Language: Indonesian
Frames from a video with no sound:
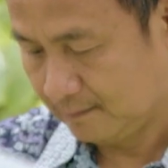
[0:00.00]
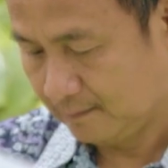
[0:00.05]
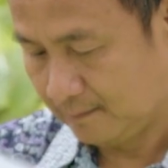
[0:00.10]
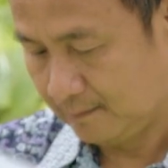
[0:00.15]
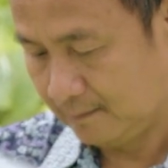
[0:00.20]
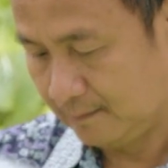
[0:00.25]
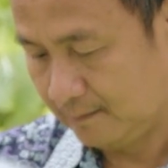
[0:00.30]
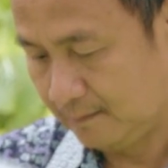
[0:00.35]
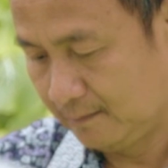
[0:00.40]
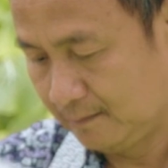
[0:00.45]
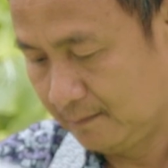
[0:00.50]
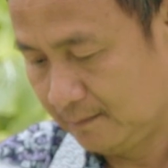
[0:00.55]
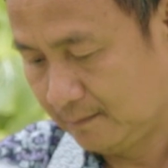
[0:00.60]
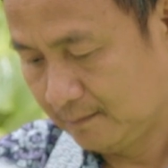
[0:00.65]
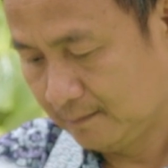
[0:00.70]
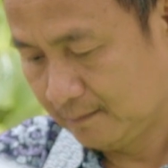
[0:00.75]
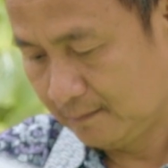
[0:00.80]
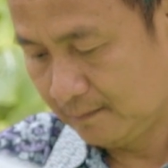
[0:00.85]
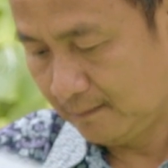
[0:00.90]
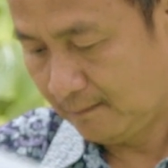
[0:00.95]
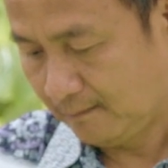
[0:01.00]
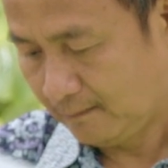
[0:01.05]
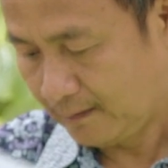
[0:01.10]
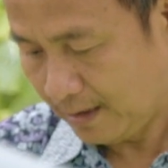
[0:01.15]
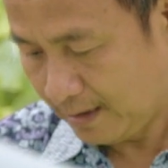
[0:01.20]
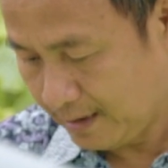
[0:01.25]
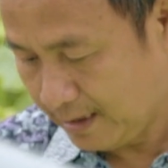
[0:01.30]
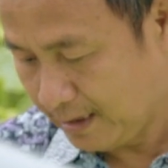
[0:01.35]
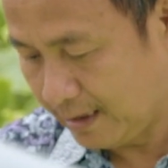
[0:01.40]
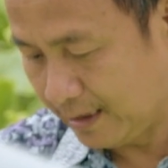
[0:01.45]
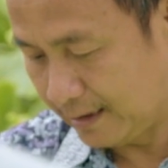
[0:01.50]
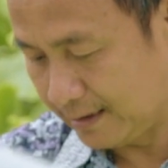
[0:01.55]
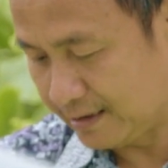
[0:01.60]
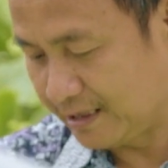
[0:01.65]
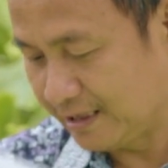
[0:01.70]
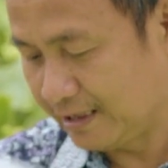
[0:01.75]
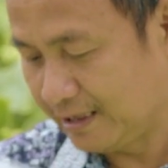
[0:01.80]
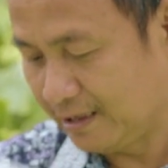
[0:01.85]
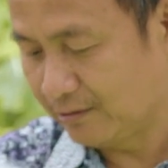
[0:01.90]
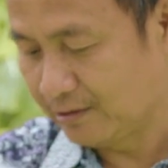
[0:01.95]
Uh, kalau
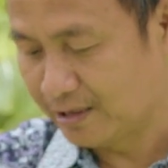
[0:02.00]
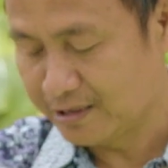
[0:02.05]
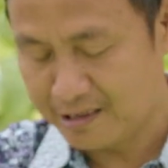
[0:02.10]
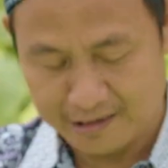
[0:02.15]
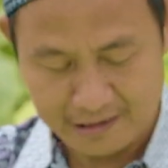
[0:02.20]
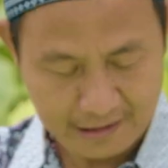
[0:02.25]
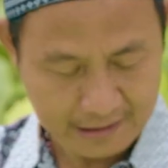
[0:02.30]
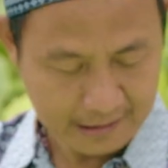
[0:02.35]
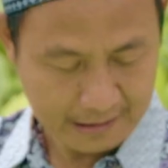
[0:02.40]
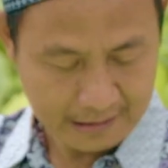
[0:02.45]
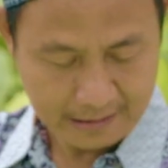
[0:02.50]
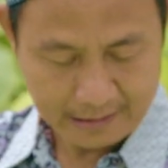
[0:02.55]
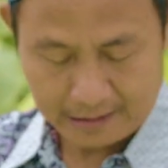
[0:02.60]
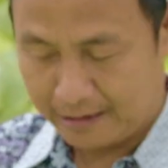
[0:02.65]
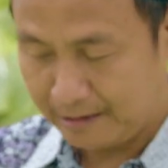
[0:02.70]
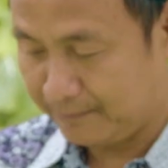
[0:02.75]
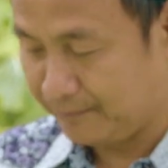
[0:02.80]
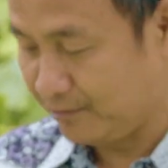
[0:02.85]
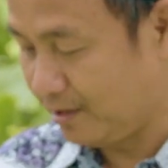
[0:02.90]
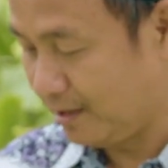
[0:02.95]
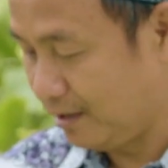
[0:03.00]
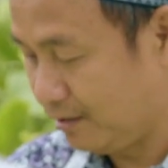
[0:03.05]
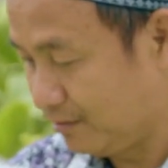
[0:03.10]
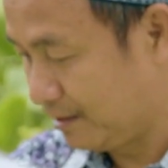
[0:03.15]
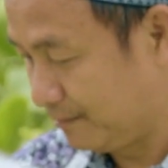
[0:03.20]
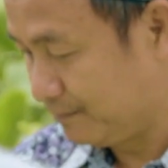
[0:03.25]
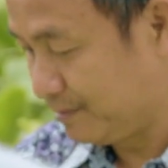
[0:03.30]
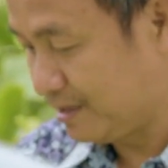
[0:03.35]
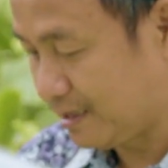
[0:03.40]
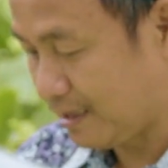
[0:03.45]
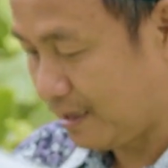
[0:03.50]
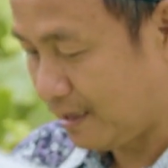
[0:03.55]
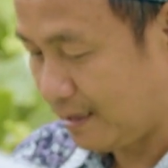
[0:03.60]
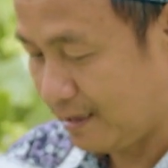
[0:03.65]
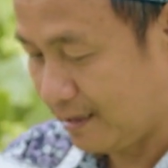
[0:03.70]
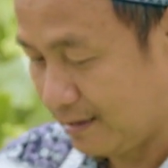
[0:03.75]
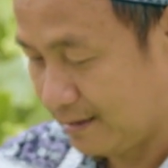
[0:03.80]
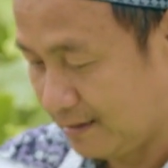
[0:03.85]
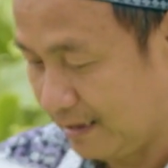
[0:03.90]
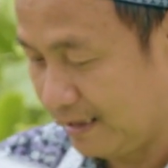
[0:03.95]
hambatan sih kayaknya enggak ya. Kalau sayuran
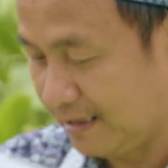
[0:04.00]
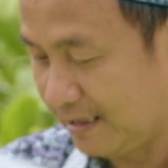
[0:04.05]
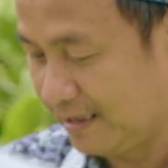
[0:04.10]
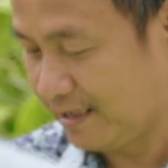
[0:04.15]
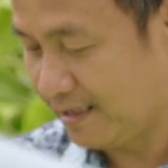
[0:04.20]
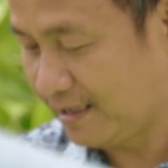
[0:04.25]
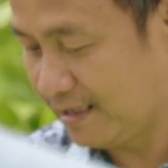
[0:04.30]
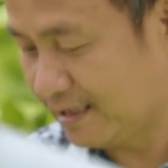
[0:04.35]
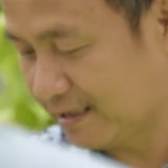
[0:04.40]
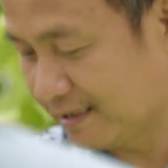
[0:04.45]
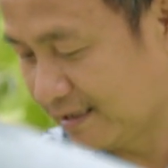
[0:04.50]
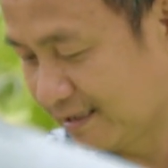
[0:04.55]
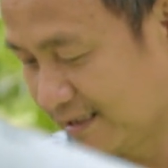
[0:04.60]
ini emang